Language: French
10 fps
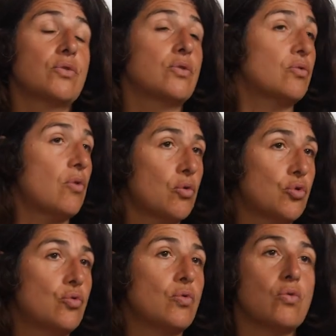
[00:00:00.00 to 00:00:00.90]
ce soit en
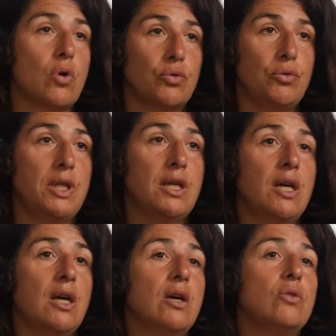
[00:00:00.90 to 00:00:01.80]
jour ou en nuit.
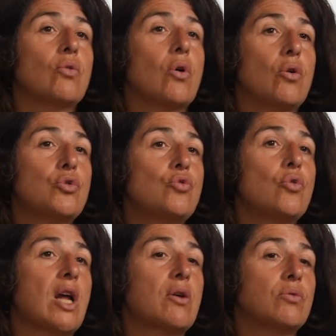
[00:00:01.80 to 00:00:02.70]
Donc en
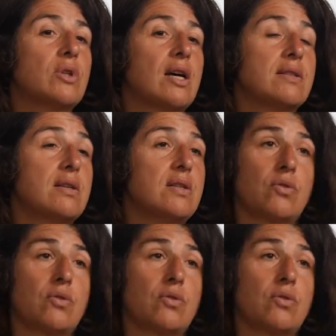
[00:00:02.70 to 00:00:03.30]
jour, la contrainte c'est le